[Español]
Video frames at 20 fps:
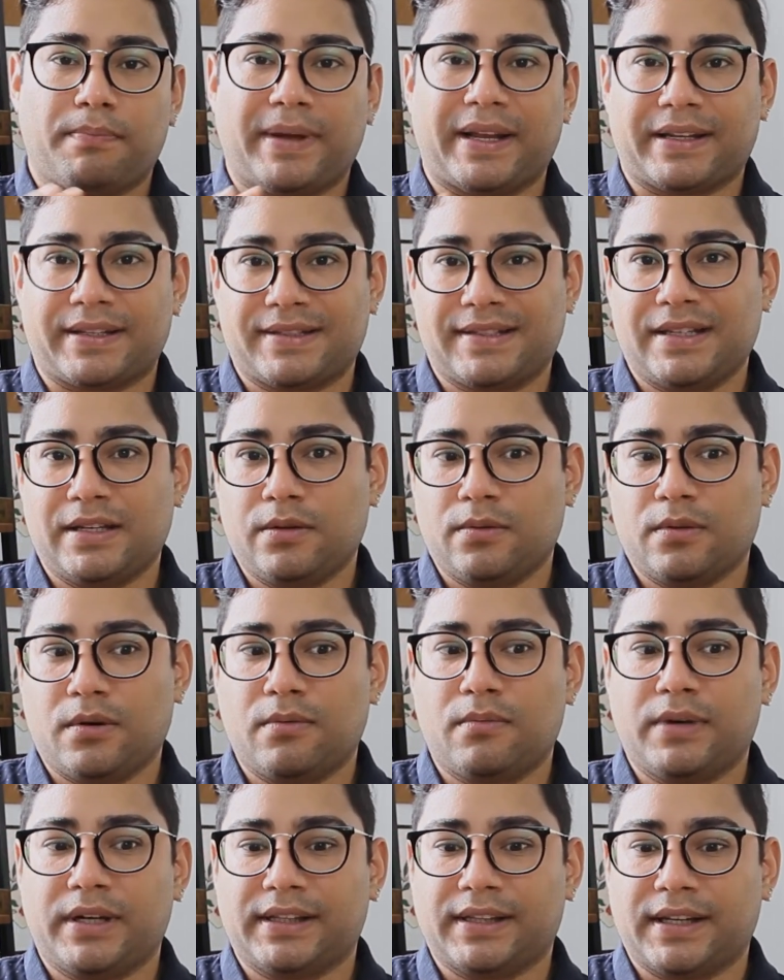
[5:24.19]
percibo
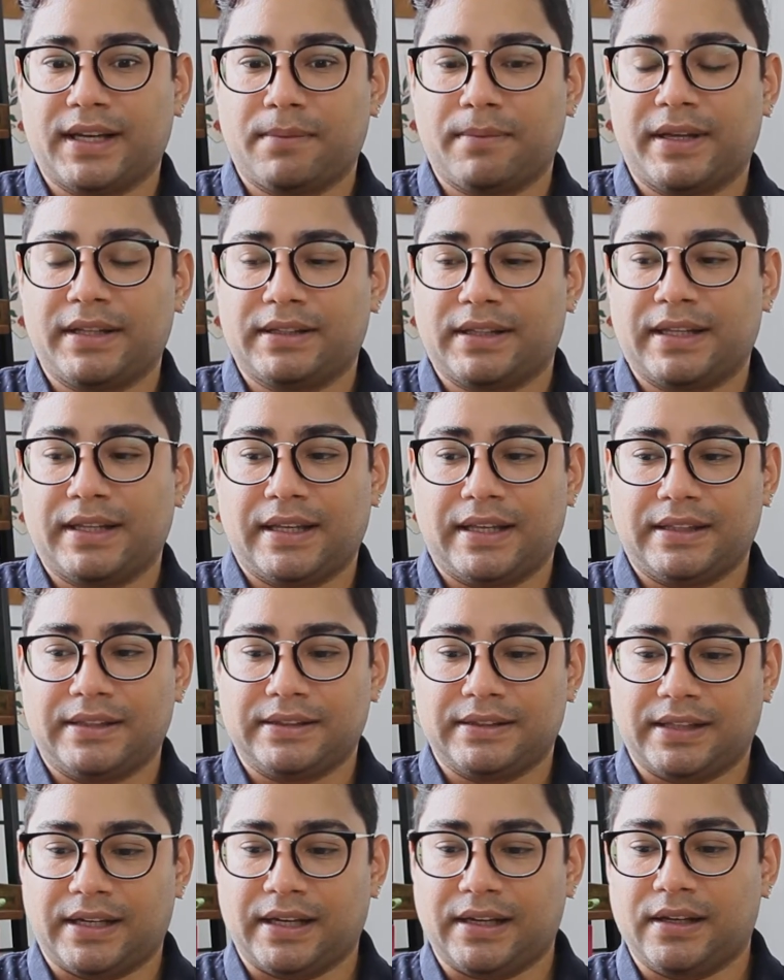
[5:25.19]
monetariamente
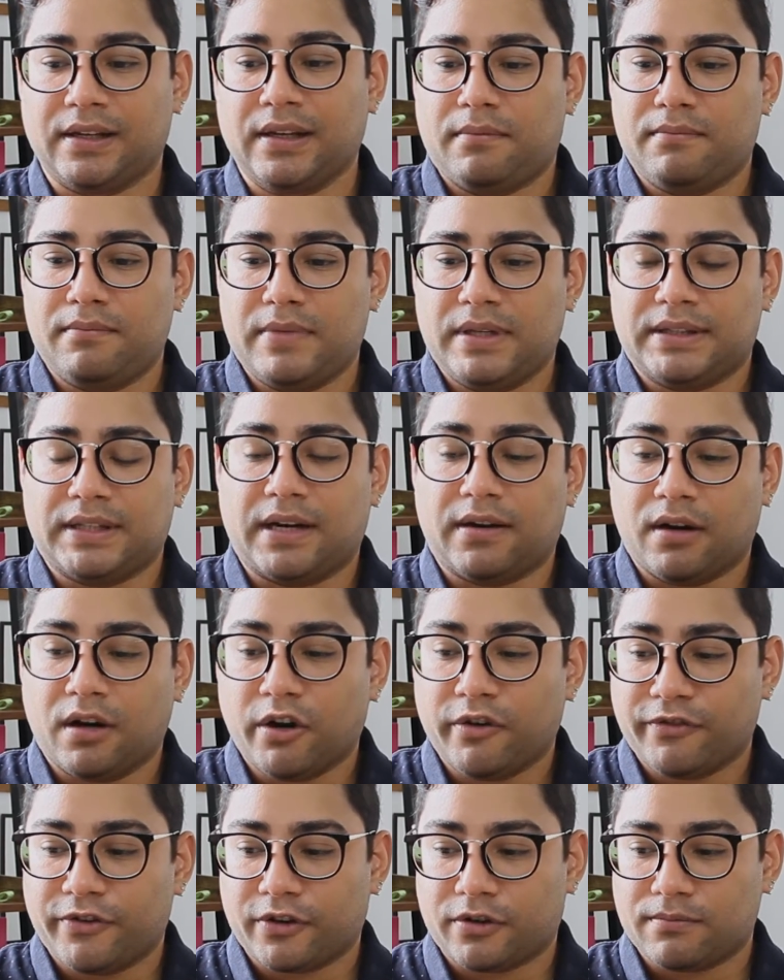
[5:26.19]
entre mi
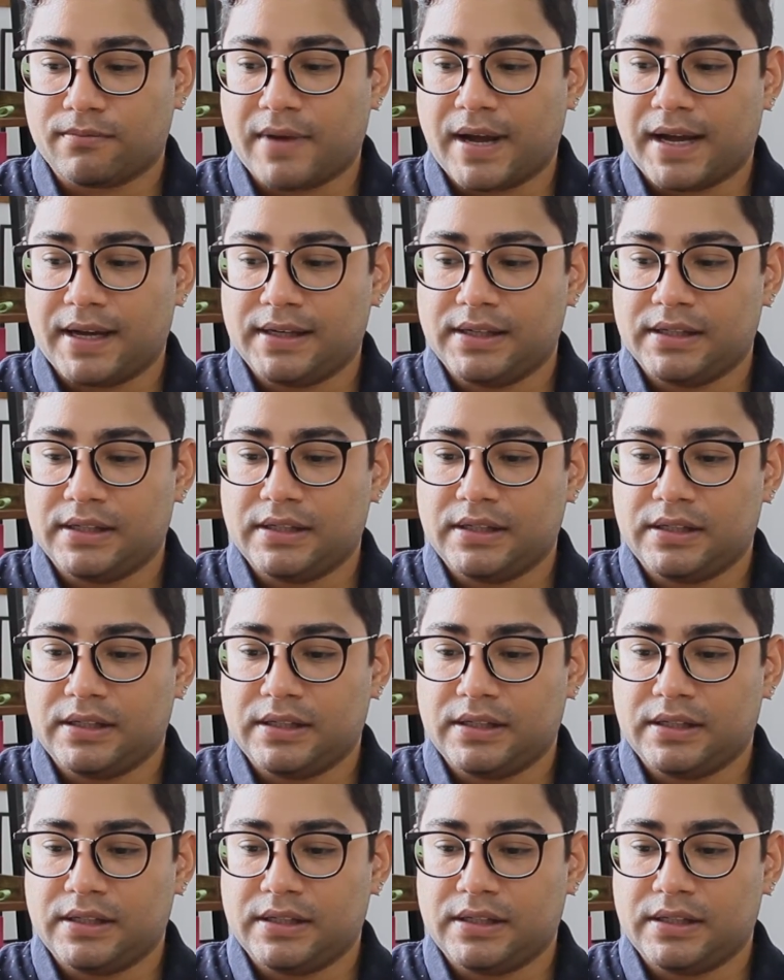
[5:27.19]
trabajo formal